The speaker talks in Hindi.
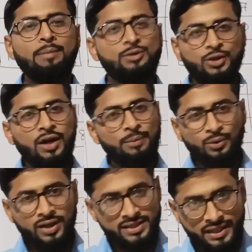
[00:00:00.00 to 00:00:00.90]
आई एम श्योर
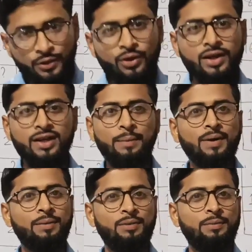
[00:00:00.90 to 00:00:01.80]
आप लोग अच्छे ही होंगे
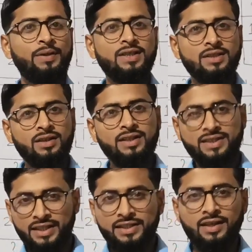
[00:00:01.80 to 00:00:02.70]
आपका प्रिपरेशन
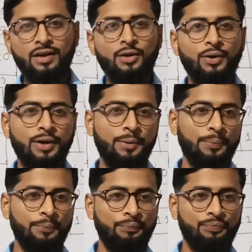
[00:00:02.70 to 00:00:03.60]
अच्छा ही चल रहा होगा